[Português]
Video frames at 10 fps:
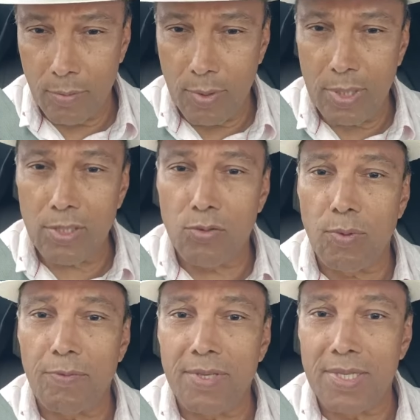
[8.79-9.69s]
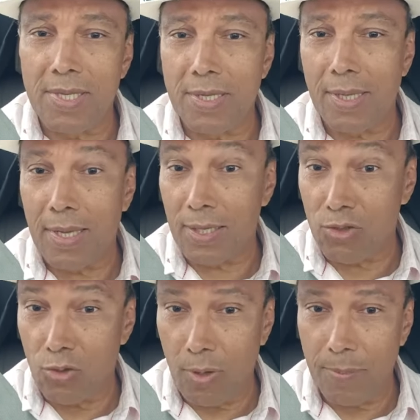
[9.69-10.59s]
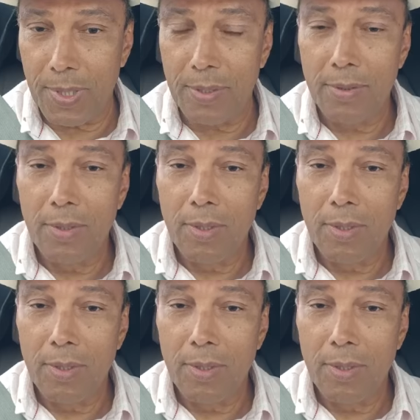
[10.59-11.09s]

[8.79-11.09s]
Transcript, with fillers: durante sua visita à Etiópia,